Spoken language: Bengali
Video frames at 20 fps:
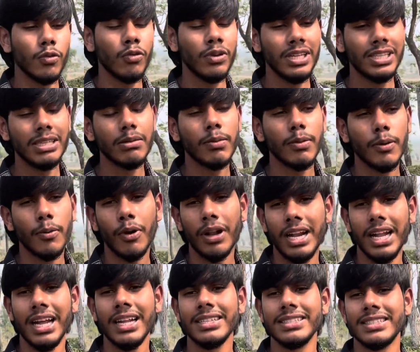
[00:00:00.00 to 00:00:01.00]
উনি যেভাবে
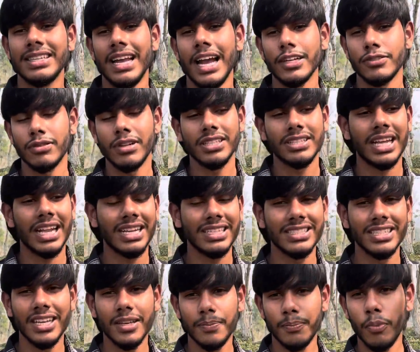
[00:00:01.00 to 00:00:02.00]
বললেন যে আসলে তারা
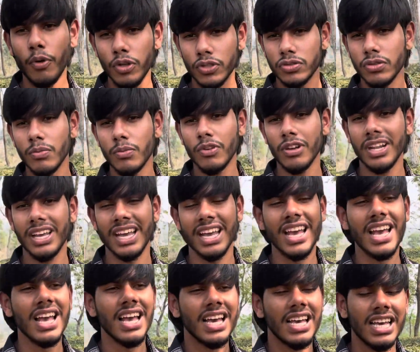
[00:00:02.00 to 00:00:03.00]
যে পরিশ্রম করে
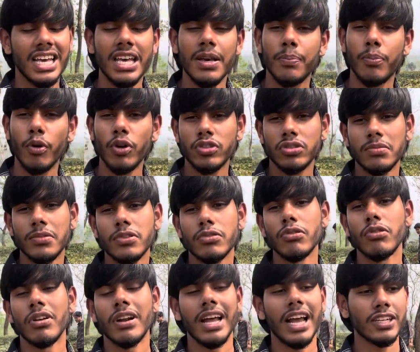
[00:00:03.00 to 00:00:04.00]
এই পরিশ্রমের
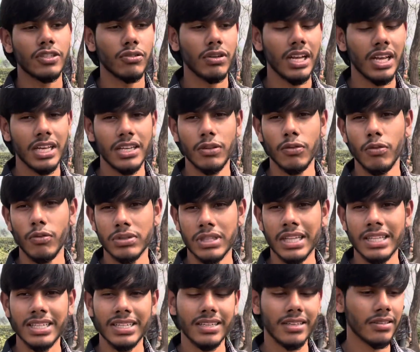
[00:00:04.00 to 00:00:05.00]
তুলনায় আসলে
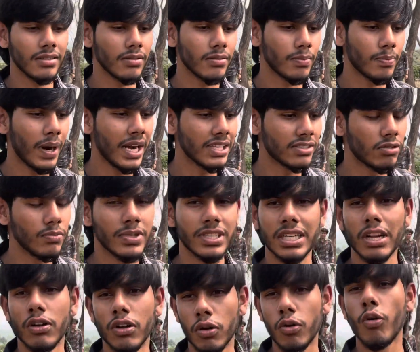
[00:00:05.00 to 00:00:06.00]
তাদের
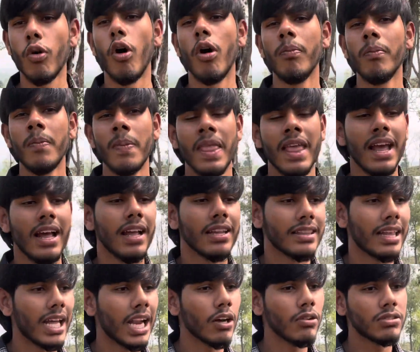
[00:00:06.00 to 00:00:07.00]
পারিশ্রমিকটা অনেক কম
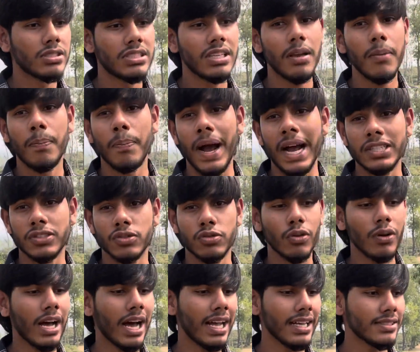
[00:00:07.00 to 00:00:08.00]
তারা হচ্ছে
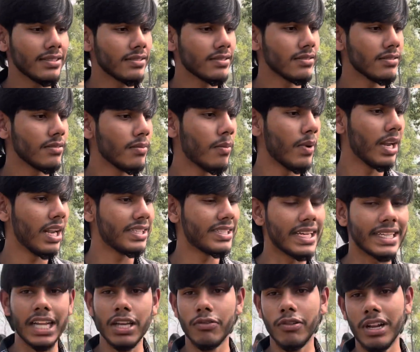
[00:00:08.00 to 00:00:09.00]
পাঁচশো গাছ মানে
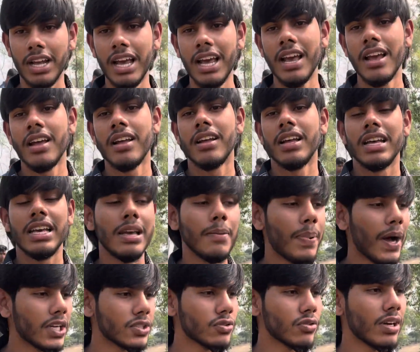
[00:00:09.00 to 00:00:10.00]
চাটাই করে এই
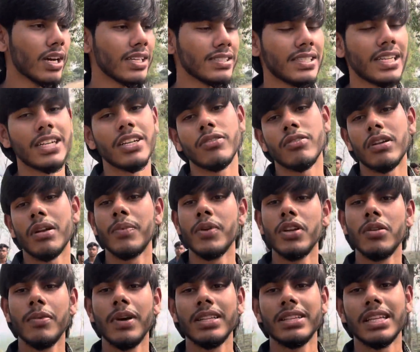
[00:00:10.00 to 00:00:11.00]
পাঁচশো গাছ ছাড়াই করার
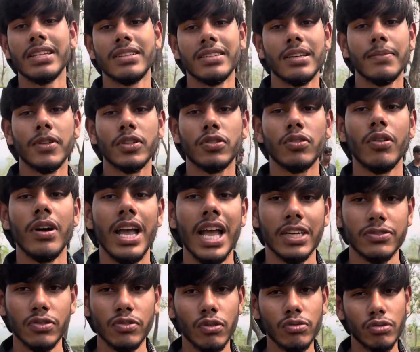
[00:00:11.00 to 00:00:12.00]
বিনিময়ে তাদেরকে মাত্র
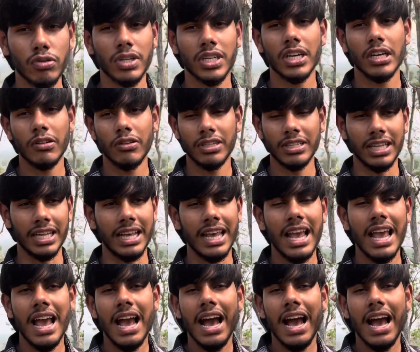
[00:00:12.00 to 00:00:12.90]
একশো সত্তর টাকা করে দেয়